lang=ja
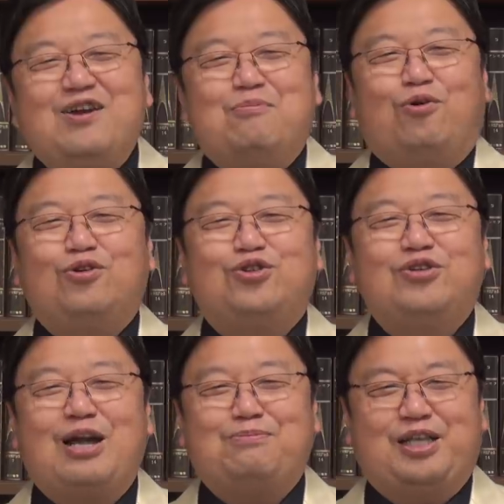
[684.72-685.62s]
は
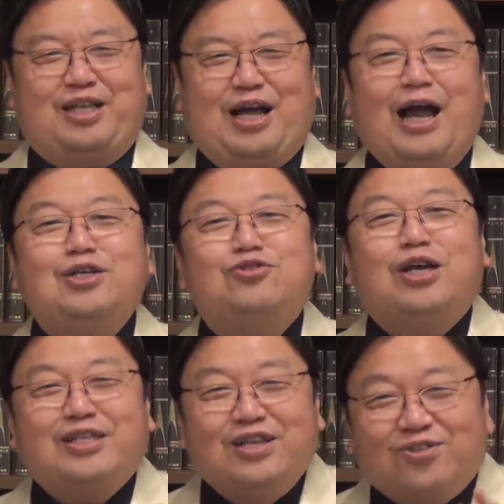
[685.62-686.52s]
モーションキャプチャーで怪獣
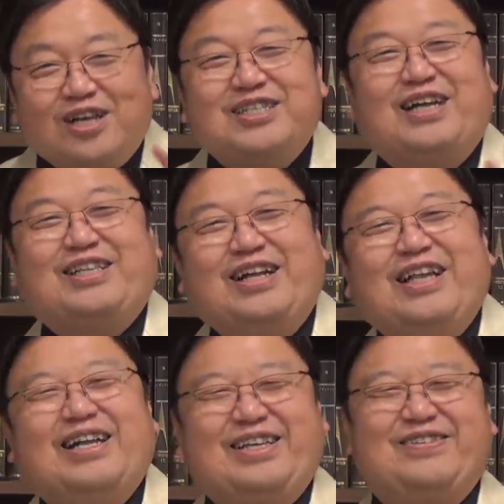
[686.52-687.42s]
やって忙しかったん
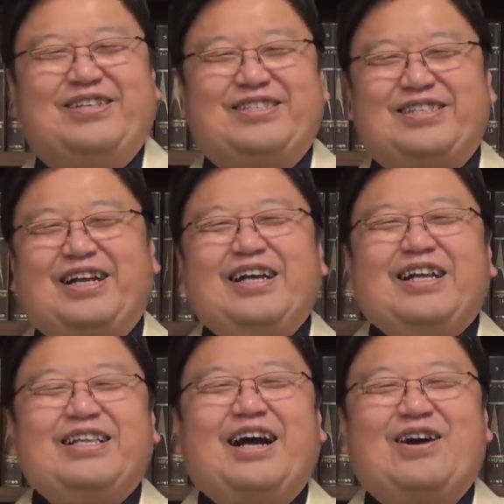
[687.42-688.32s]
だっていうですね、
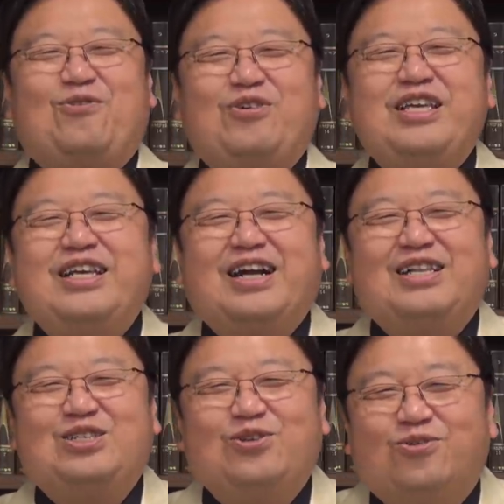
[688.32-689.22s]
なんかこう、いい
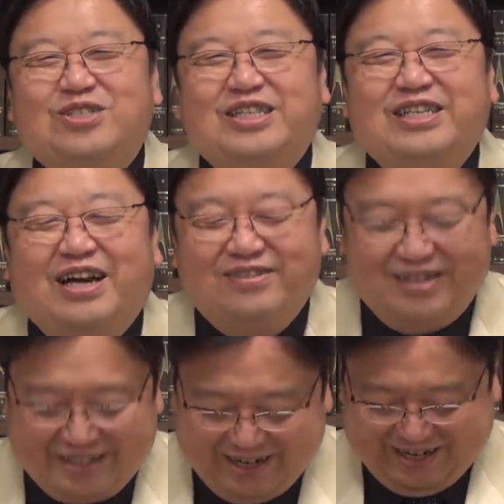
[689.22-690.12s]
感じのオチになるん
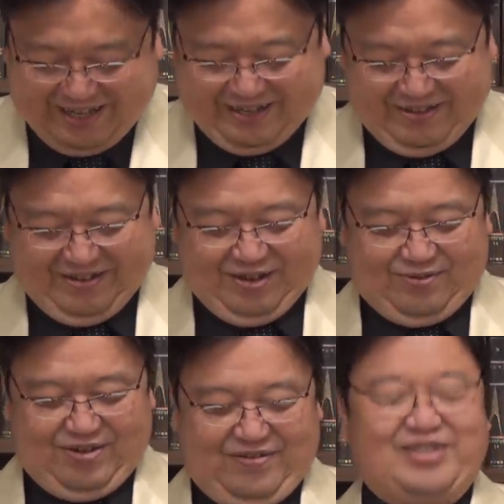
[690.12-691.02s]
じゃないかなというふうに
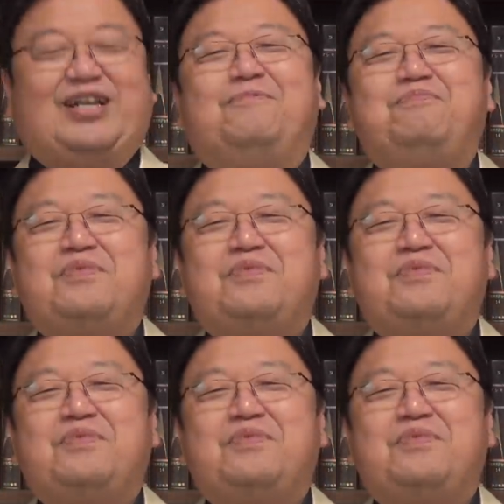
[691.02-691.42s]
思いました。